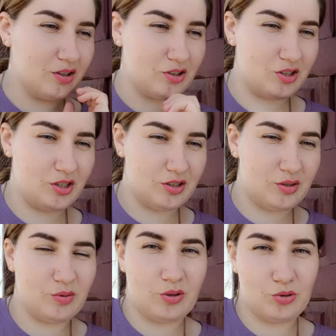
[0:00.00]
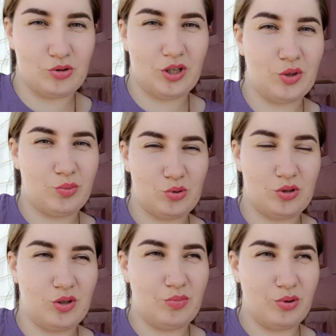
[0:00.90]
Жесть. Короче, надо просто
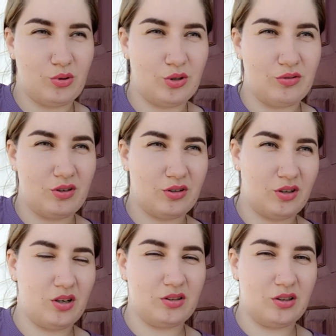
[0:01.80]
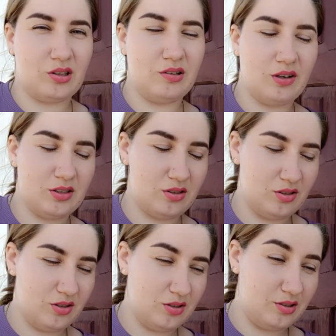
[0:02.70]
наперед, наверное, как-то отливать
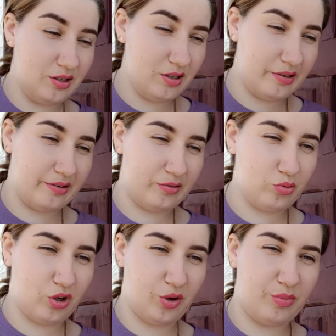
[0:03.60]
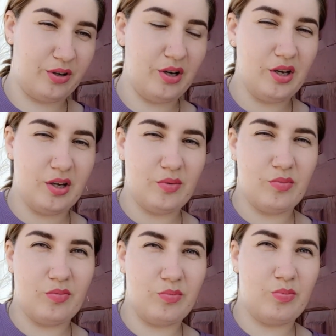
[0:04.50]
эти изделия. Ну, как бы,
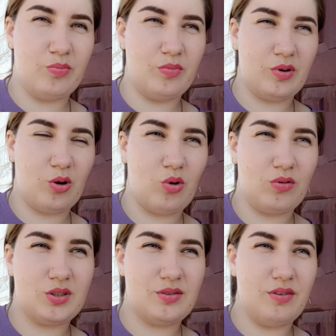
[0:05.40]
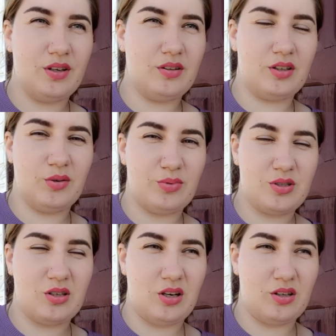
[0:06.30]
какого цвета они
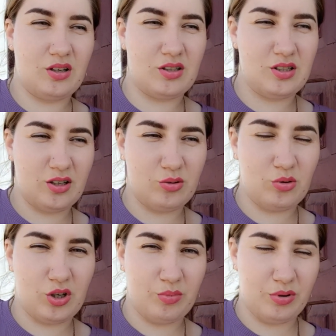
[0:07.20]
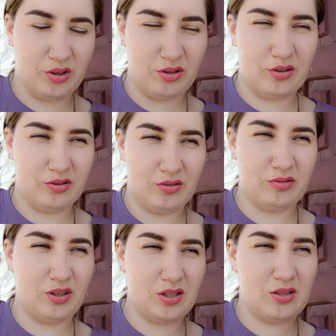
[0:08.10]
постоянно хотят. Ну, как бы,
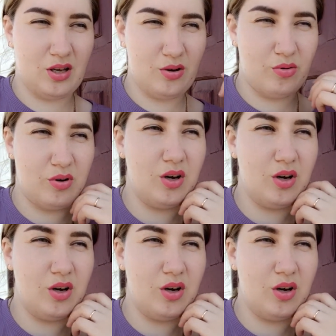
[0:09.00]
я знаю.